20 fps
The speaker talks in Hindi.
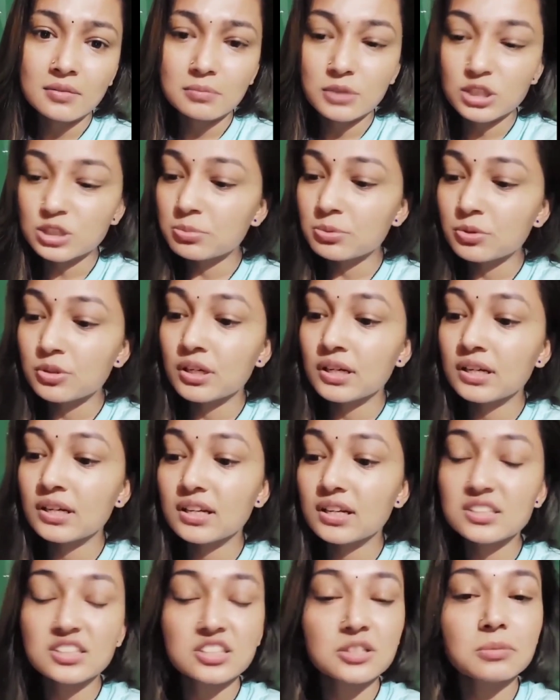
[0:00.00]
भोजपुरी
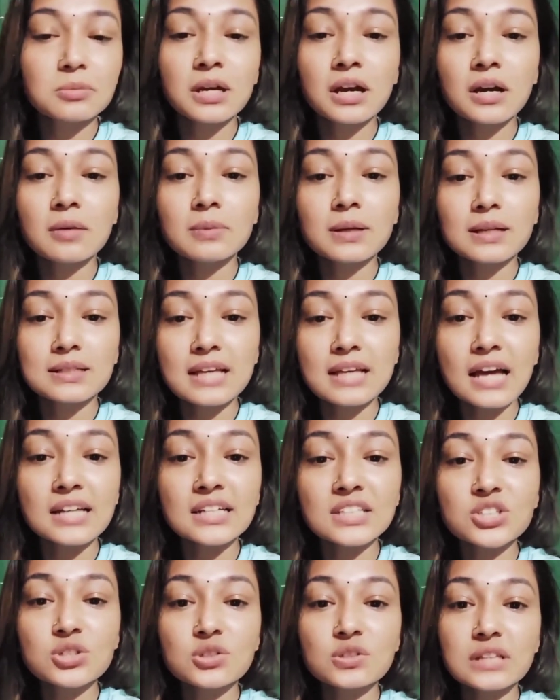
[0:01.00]
इंडस्ट्री में हम
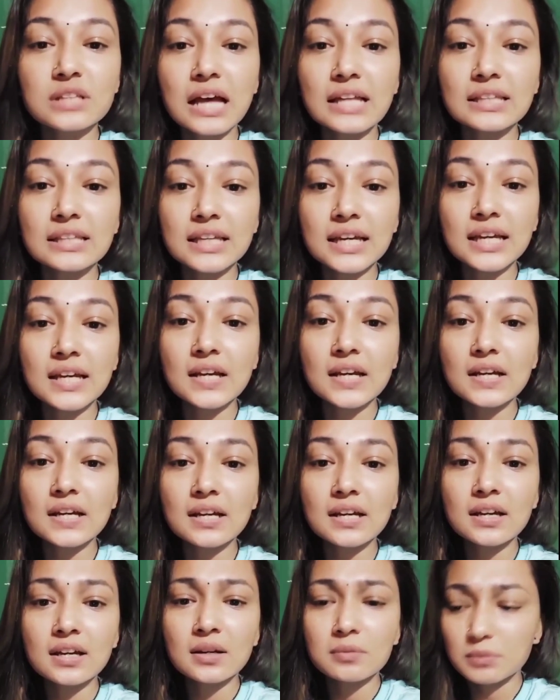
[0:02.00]
खेसारी जी को जानते हैं
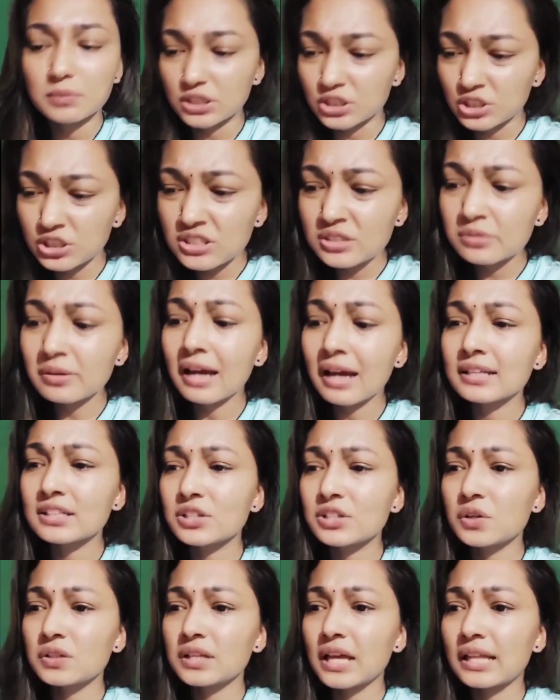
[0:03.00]
मनोज तिवारी
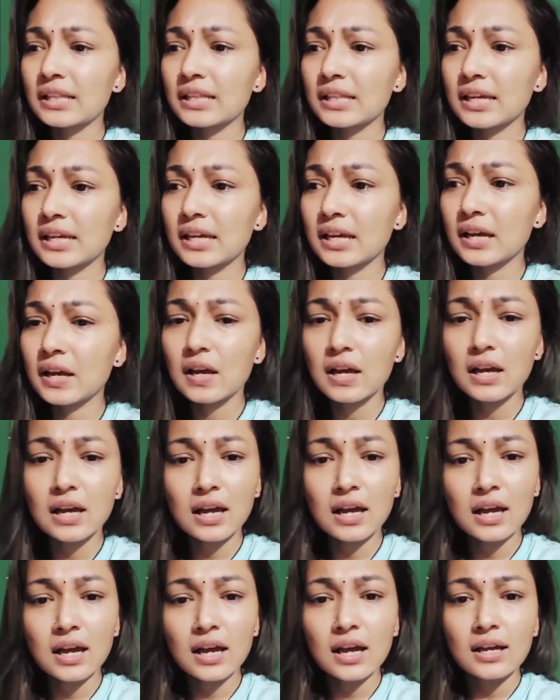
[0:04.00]
जी को जानते हैं
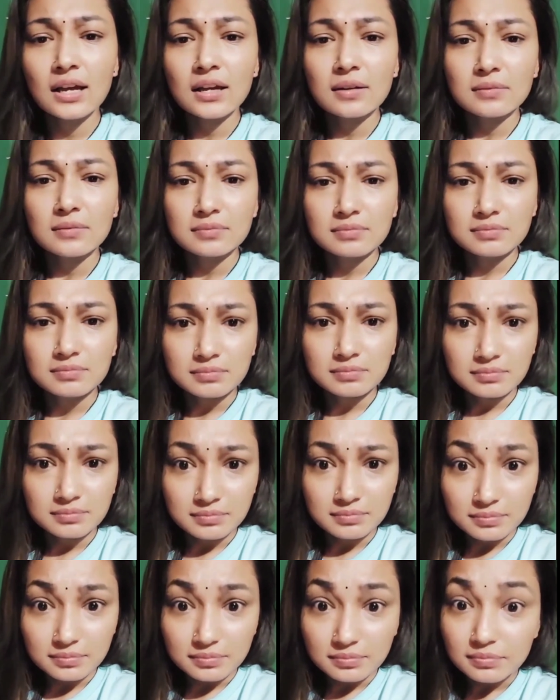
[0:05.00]

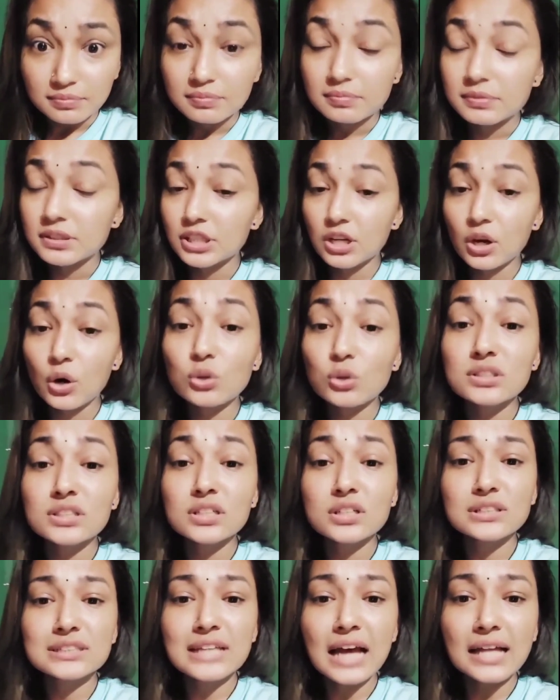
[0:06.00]
हम्म, निरहू जी
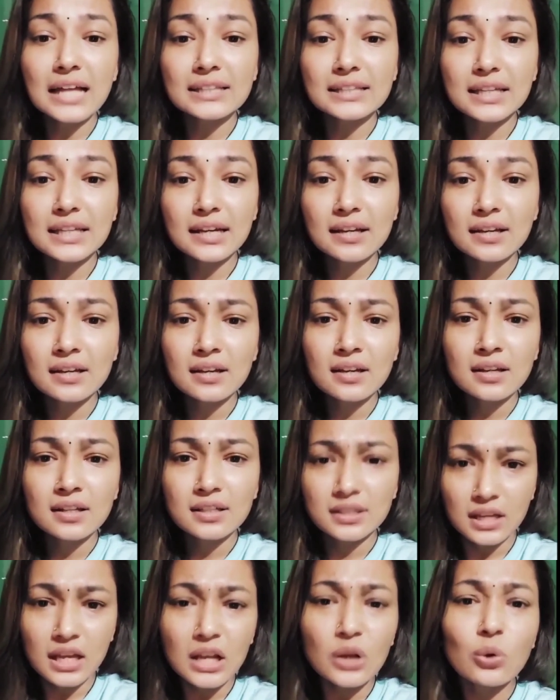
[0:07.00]
को जानते हैं
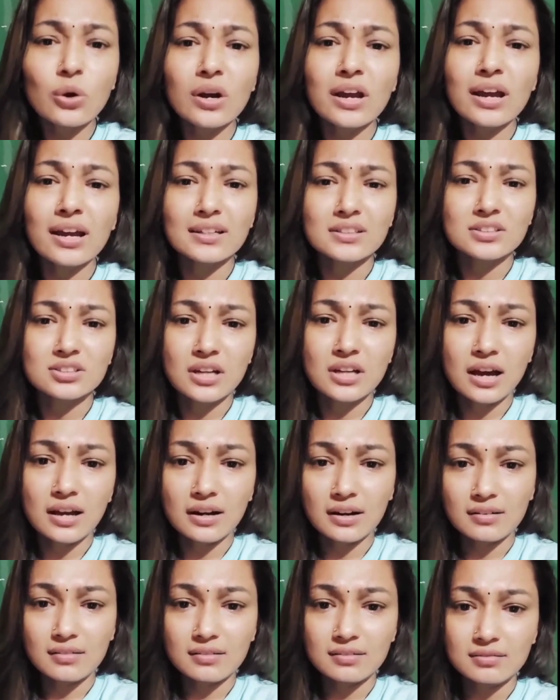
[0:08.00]
ये लोग हैं
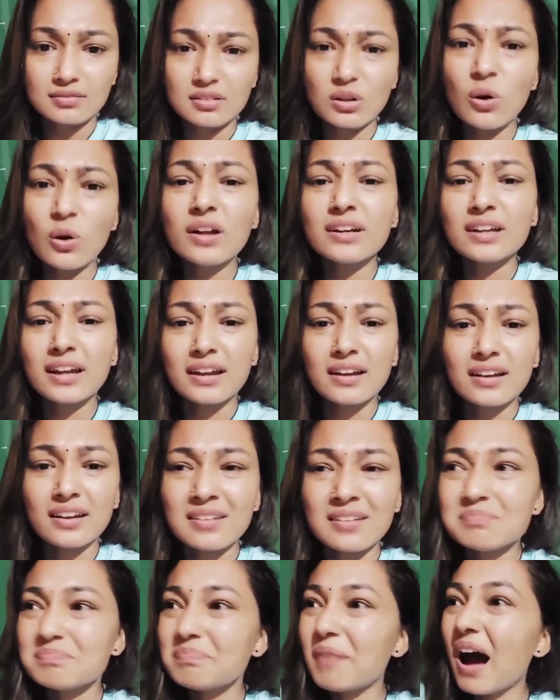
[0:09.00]
स्टार कौन है
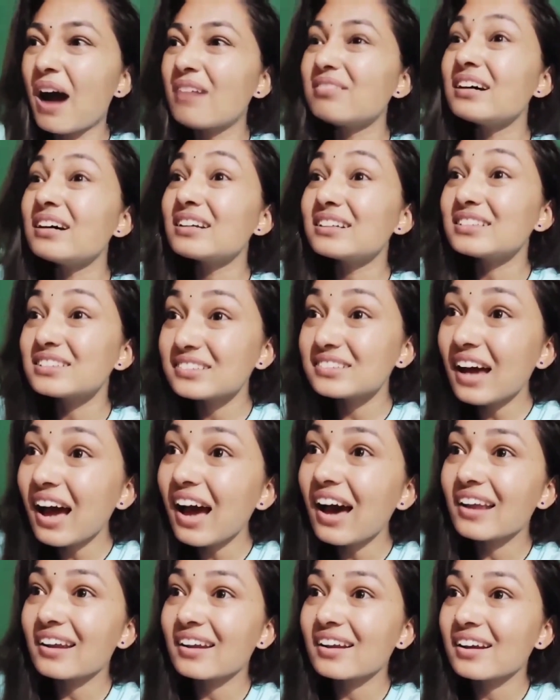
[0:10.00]
पावर
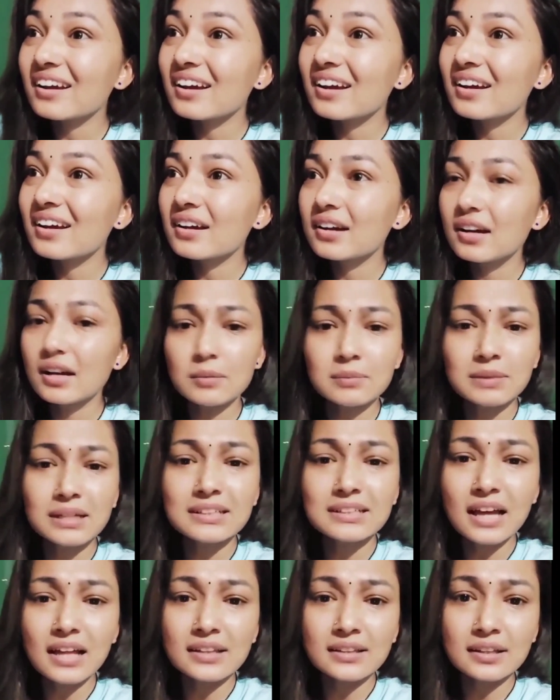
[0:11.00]
स्टार हम
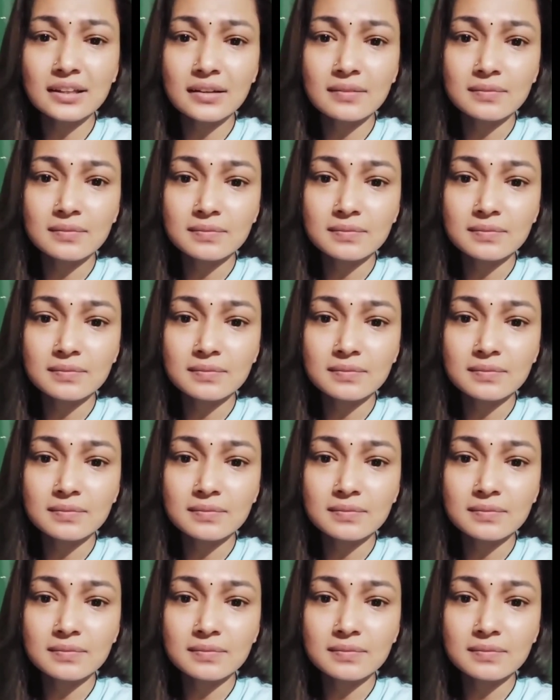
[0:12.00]
नहीं जानते